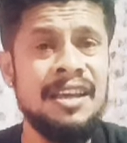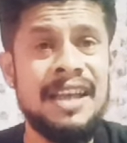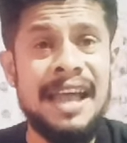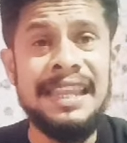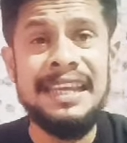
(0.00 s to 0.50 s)

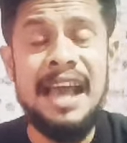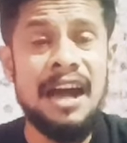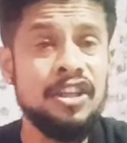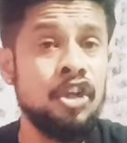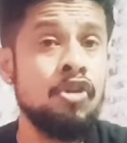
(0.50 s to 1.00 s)
यानी कि
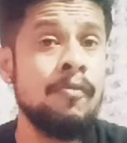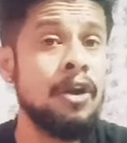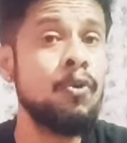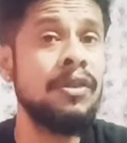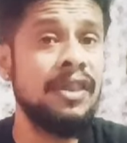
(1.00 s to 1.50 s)
अक्षय कुमार
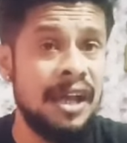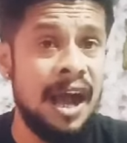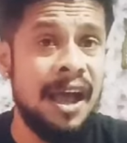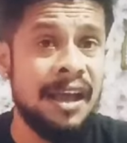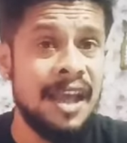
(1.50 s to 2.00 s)
को
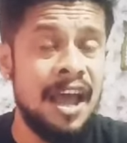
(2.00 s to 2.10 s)
दिखाया गया